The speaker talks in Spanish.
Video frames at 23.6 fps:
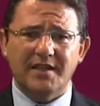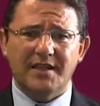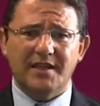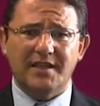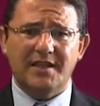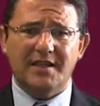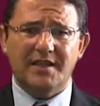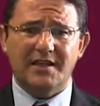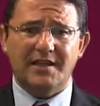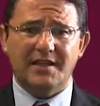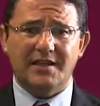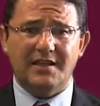
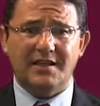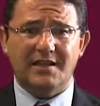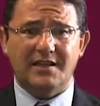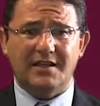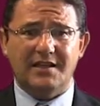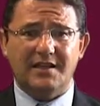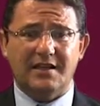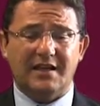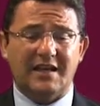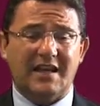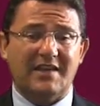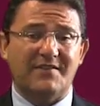
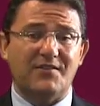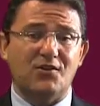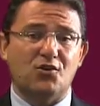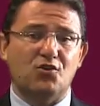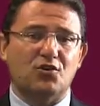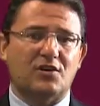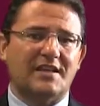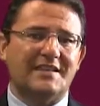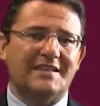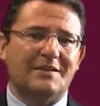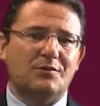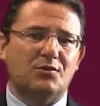eh,
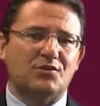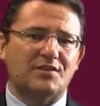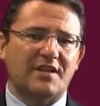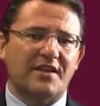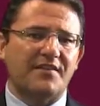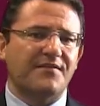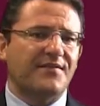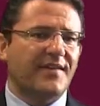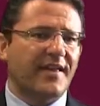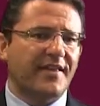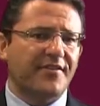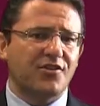gráficos relativos a
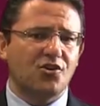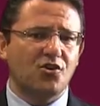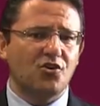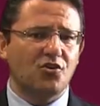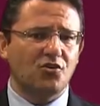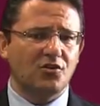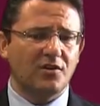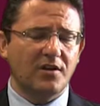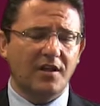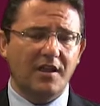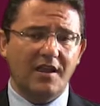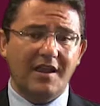
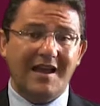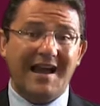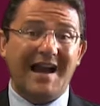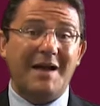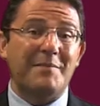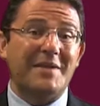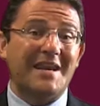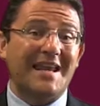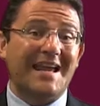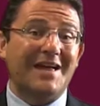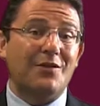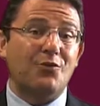inflación, a
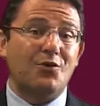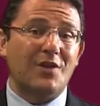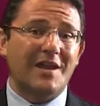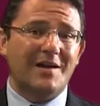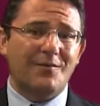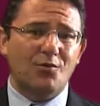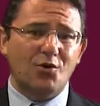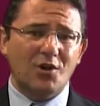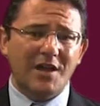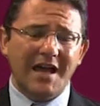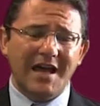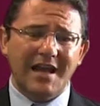mercado
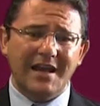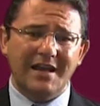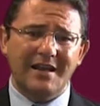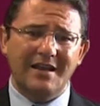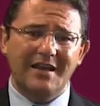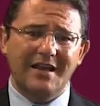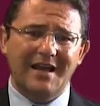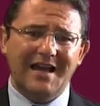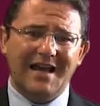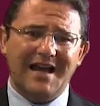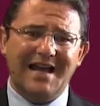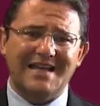laboral,
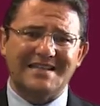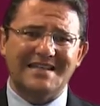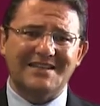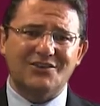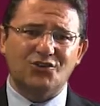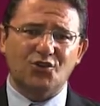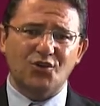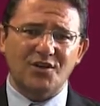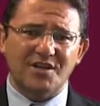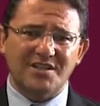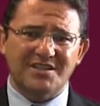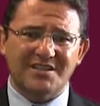a
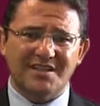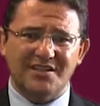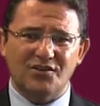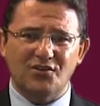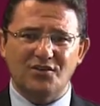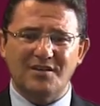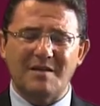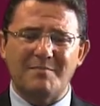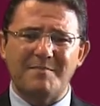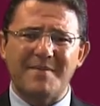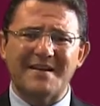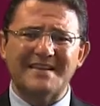sectores
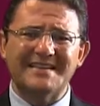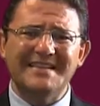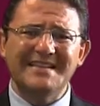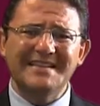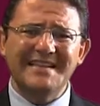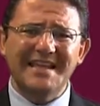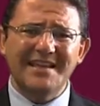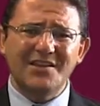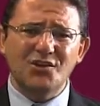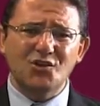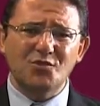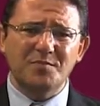techos. Y a partir
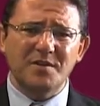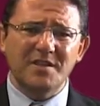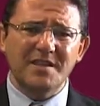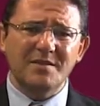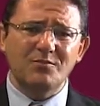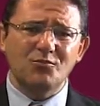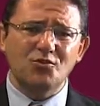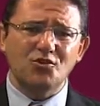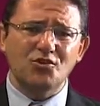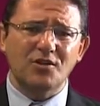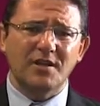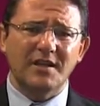de ahí os
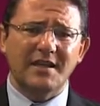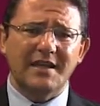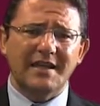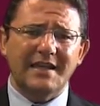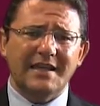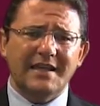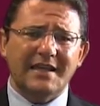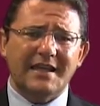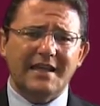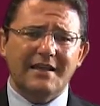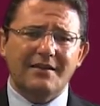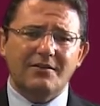pedimos
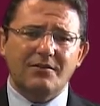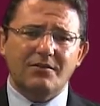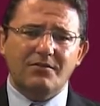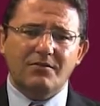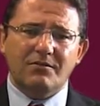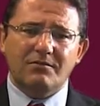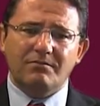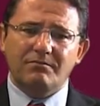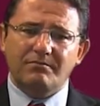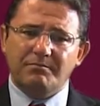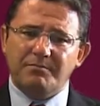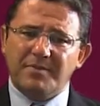
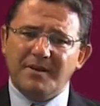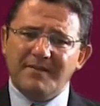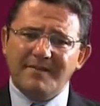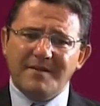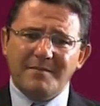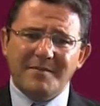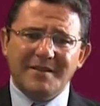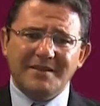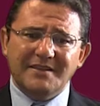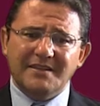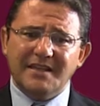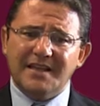
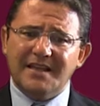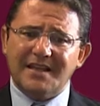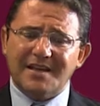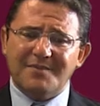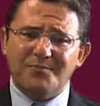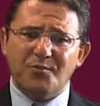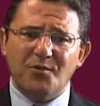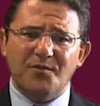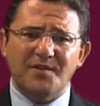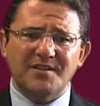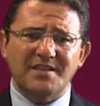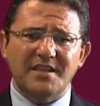brevemente que
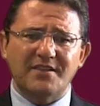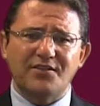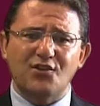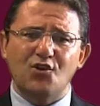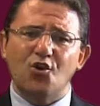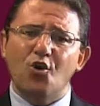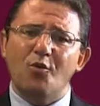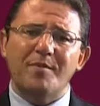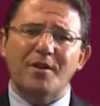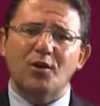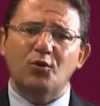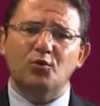respondáis a
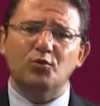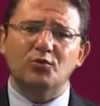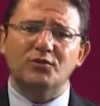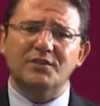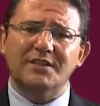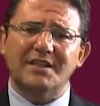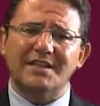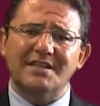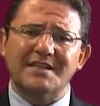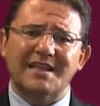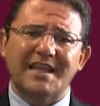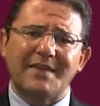cinco
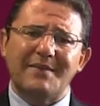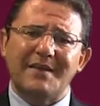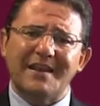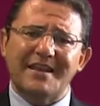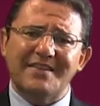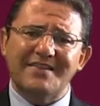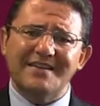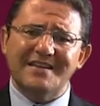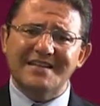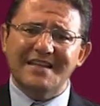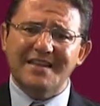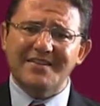preguntas, que
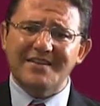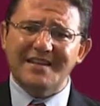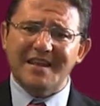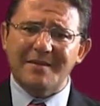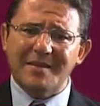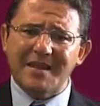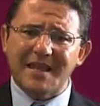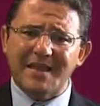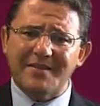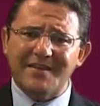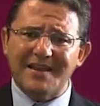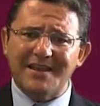analicéis la
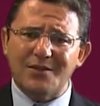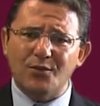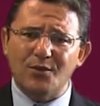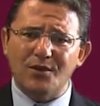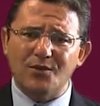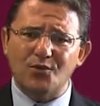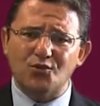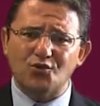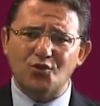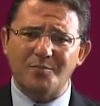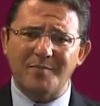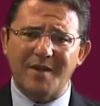dinámica de la deuda
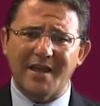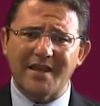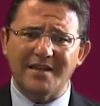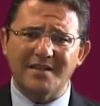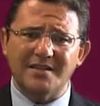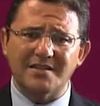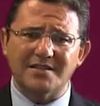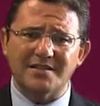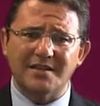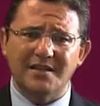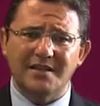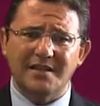de nuestro
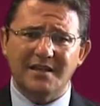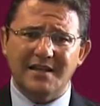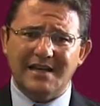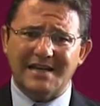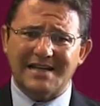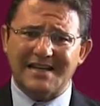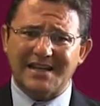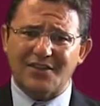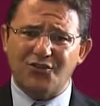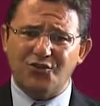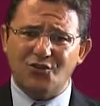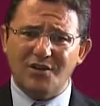país,
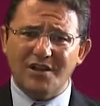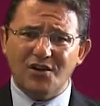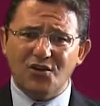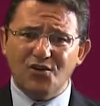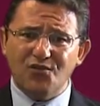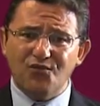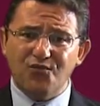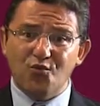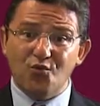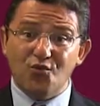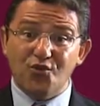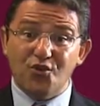razonarlo
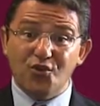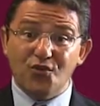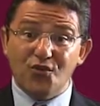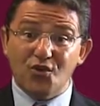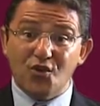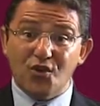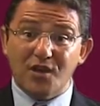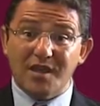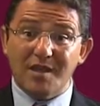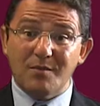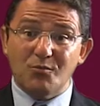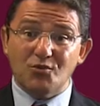en función de
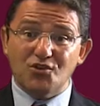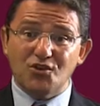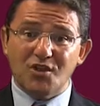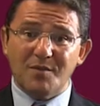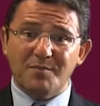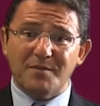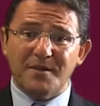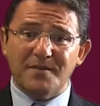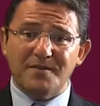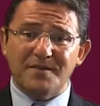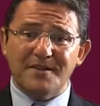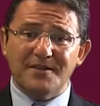lo que hemos ido
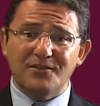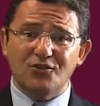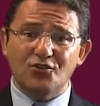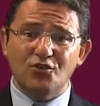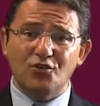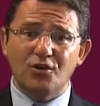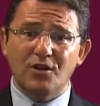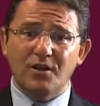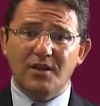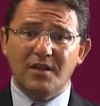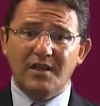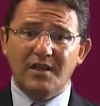aprendiendo